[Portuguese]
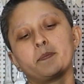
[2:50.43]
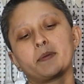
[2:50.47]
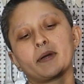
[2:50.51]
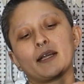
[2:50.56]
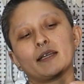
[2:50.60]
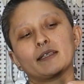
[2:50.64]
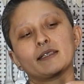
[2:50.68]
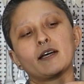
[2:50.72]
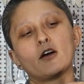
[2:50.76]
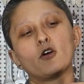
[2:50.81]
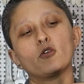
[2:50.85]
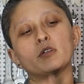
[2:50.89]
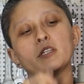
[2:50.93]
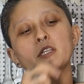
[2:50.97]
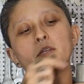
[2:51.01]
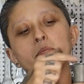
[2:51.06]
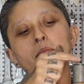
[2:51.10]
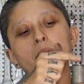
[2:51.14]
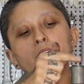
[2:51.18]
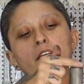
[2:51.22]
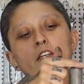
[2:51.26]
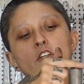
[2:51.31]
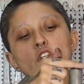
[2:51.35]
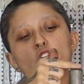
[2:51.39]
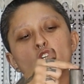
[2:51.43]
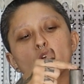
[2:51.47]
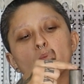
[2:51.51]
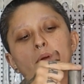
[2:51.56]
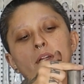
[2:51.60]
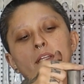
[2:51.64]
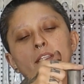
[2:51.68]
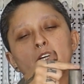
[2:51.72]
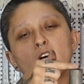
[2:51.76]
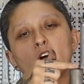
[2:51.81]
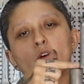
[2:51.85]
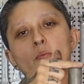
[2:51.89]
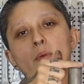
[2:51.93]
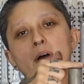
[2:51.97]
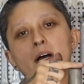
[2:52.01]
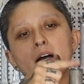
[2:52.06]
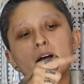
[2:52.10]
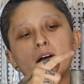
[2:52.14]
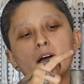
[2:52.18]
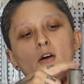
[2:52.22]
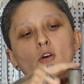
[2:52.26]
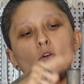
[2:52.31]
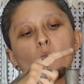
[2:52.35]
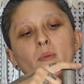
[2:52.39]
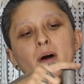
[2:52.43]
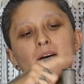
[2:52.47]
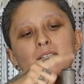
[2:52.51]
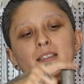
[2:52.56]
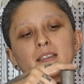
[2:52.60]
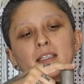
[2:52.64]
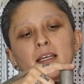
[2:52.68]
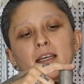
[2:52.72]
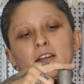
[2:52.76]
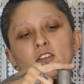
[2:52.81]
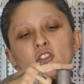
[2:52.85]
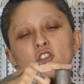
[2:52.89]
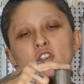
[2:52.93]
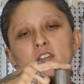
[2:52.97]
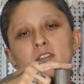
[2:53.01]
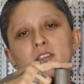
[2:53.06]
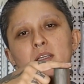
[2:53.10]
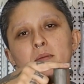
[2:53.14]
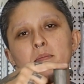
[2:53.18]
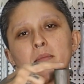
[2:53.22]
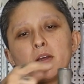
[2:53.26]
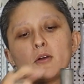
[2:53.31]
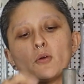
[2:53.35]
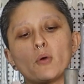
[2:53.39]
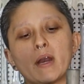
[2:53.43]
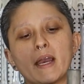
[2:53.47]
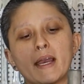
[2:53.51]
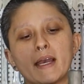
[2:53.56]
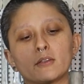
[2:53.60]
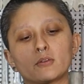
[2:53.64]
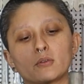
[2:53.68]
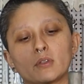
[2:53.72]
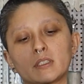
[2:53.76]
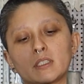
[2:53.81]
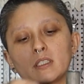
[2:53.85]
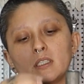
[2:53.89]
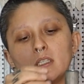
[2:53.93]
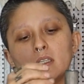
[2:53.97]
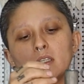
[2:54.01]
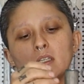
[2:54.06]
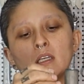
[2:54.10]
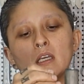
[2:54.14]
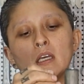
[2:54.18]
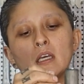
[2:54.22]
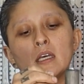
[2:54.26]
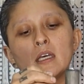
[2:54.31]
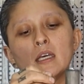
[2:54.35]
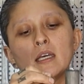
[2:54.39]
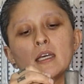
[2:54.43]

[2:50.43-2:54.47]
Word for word: pra dar um limite, pra dar uma, um batente assim meio reto aqui